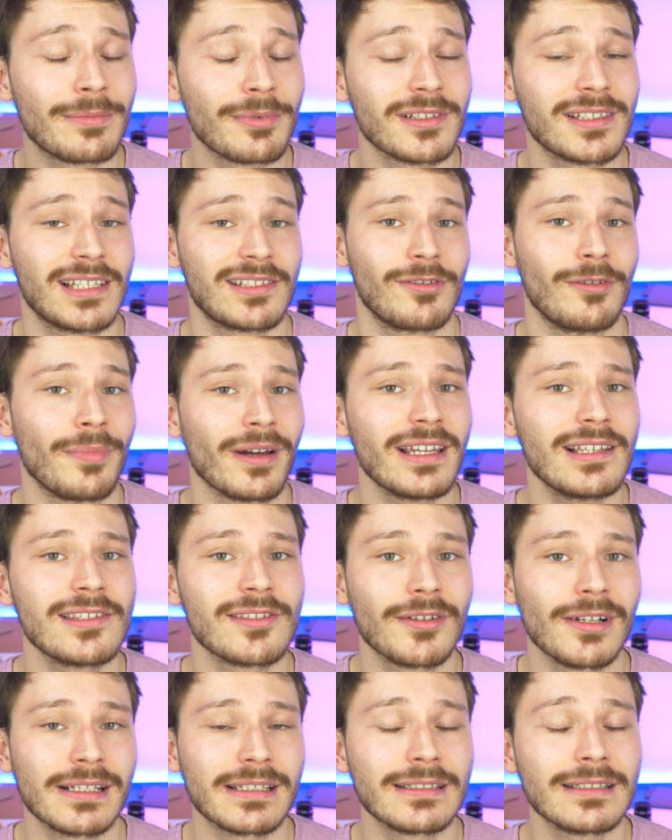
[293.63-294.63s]
die der Prozessor
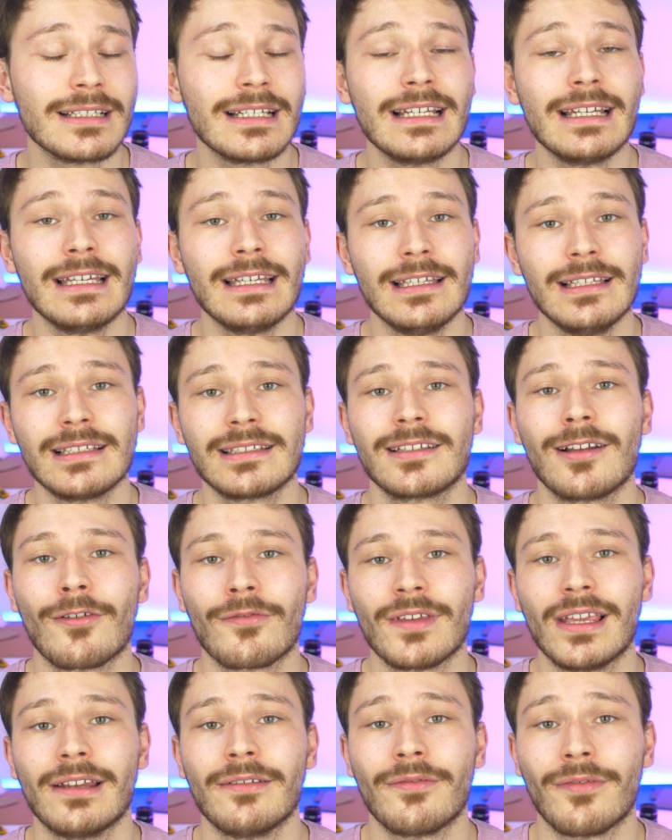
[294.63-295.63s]
bringen sollte, ist
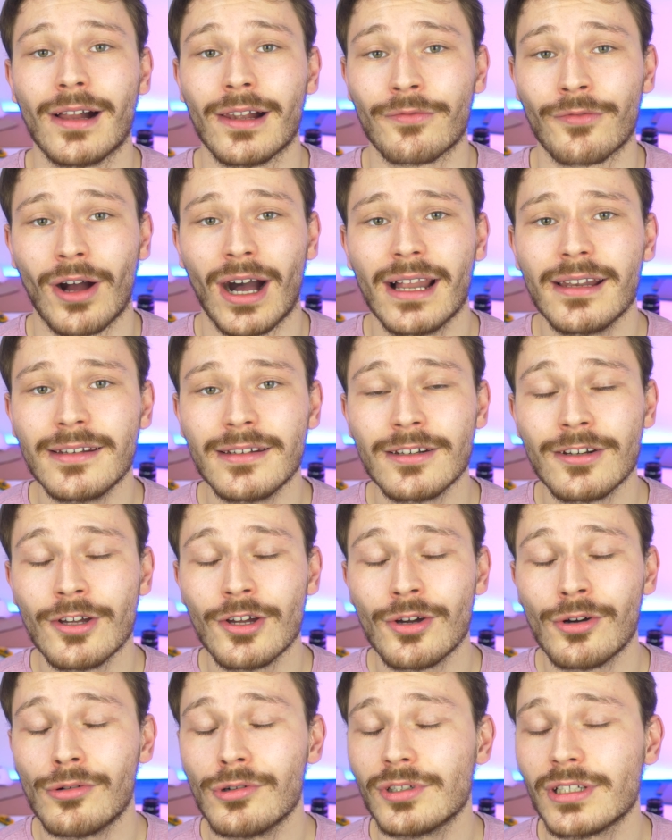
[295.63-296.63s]
auf jeden Fall vorhanden
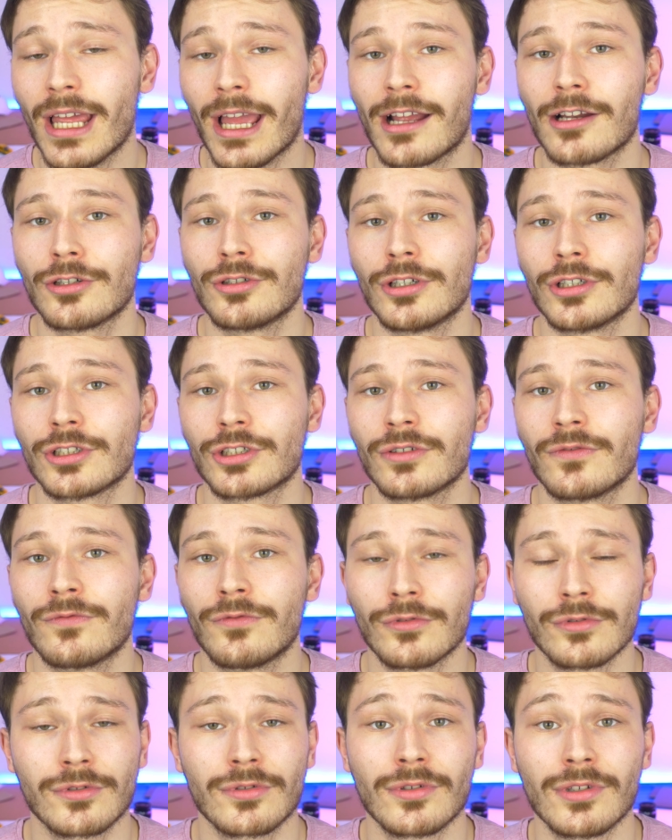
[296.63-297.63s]
und der Hackintosh
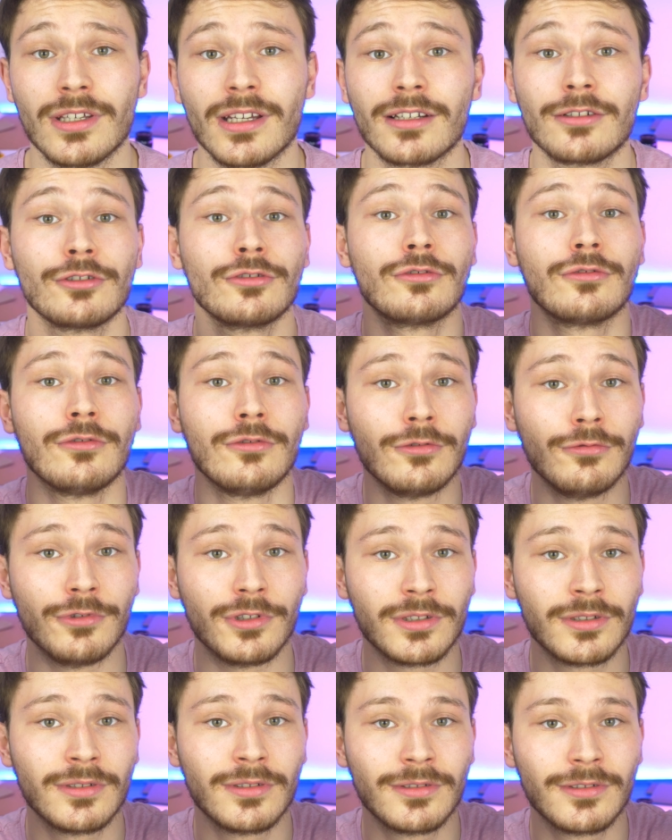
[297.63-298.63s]
funktioniert
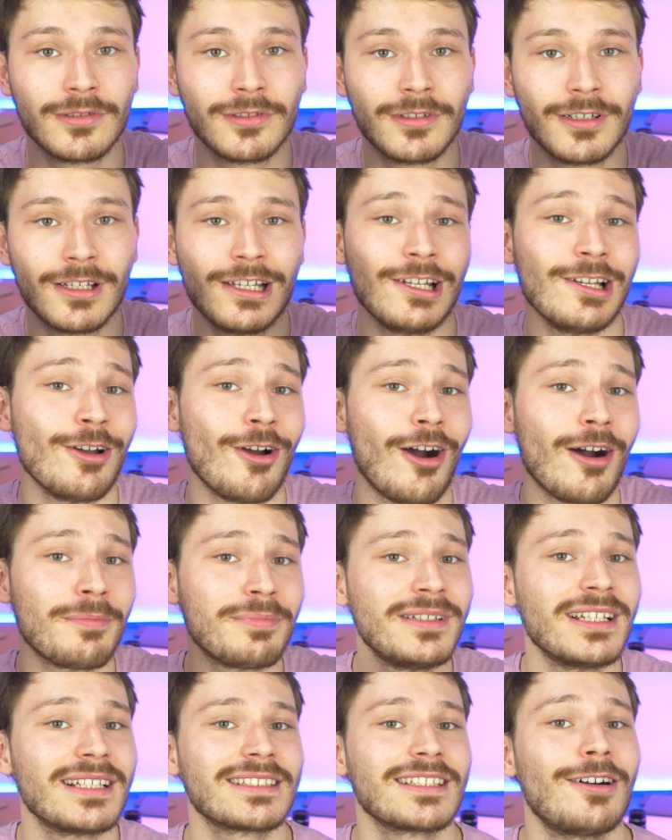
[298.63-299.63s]
gut.
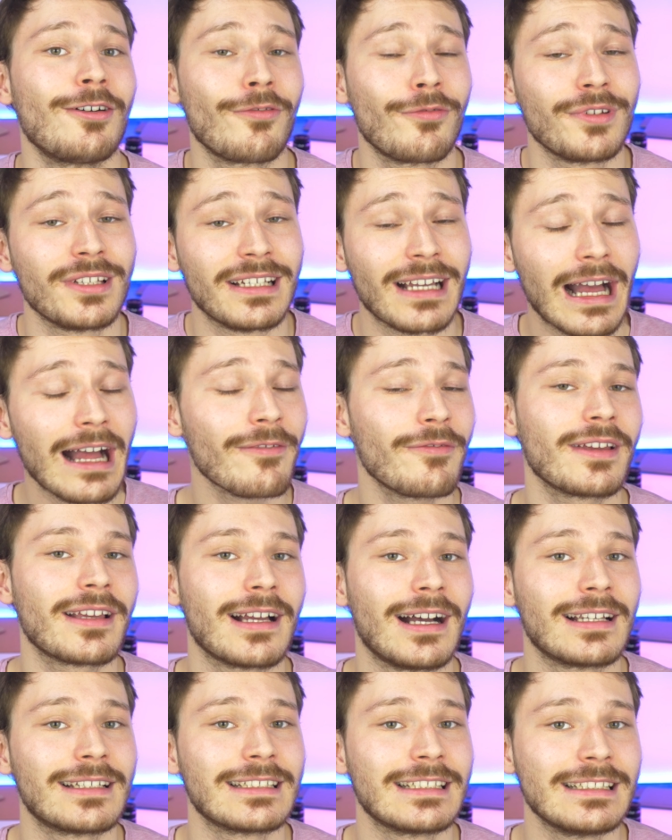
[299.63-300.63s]
Ob das auch für die
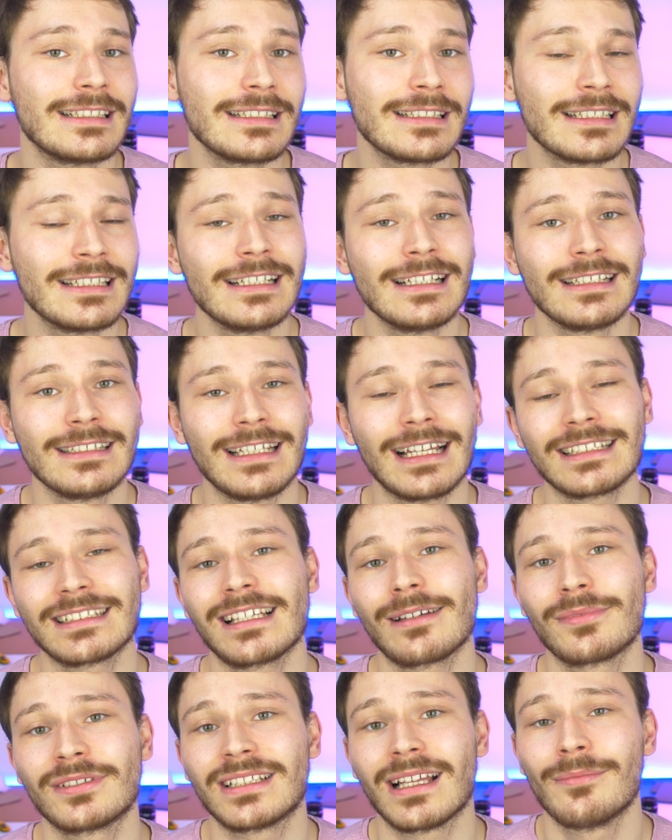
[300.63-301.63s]
Grafikkarte gilt,
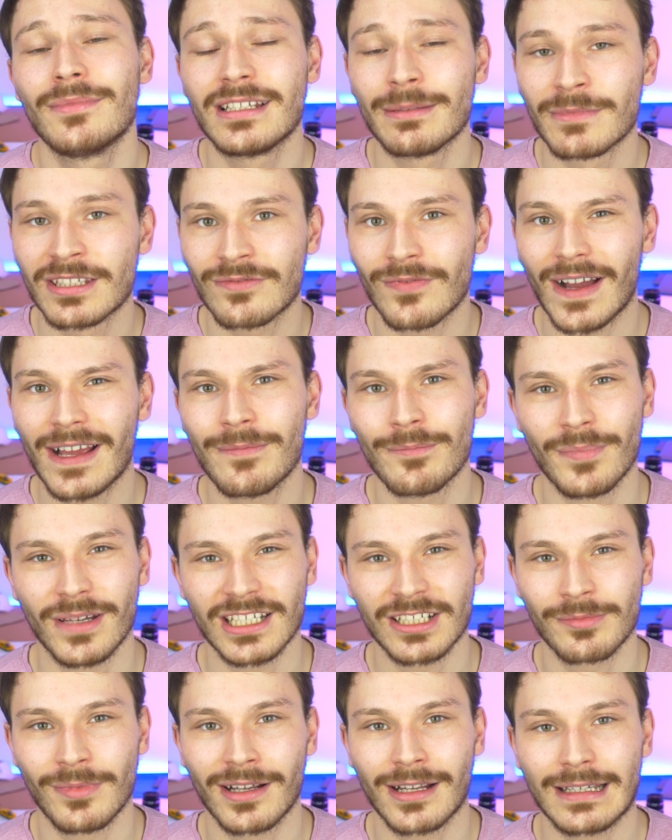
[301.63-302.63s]
das habe ich dann mit dem zweiten
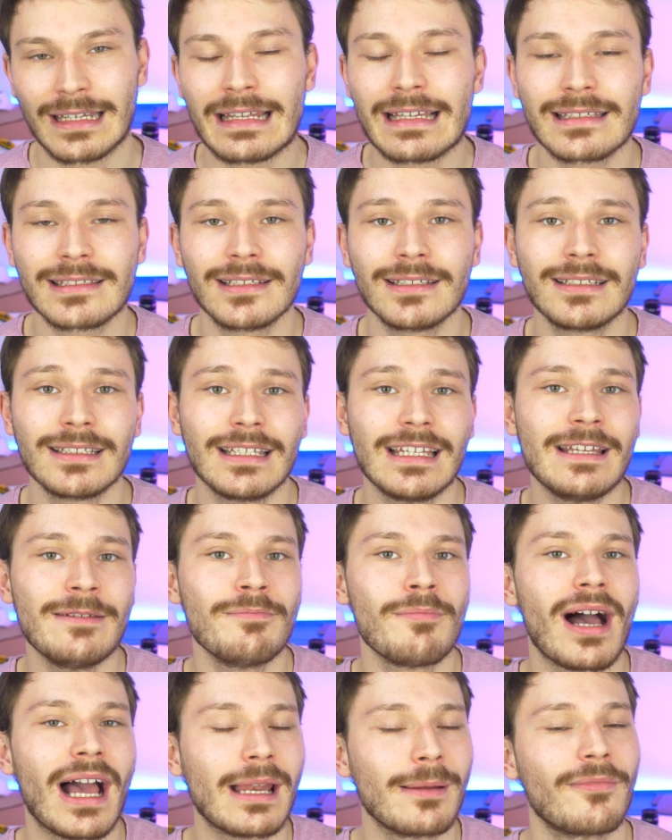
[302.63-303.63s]
Benchmark getestet,
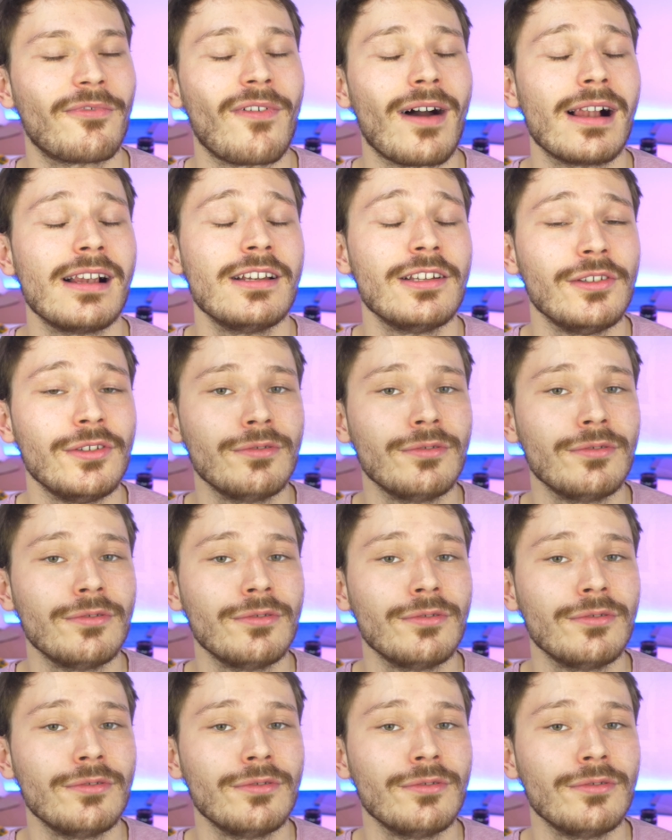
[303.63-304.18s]
in meinem Fall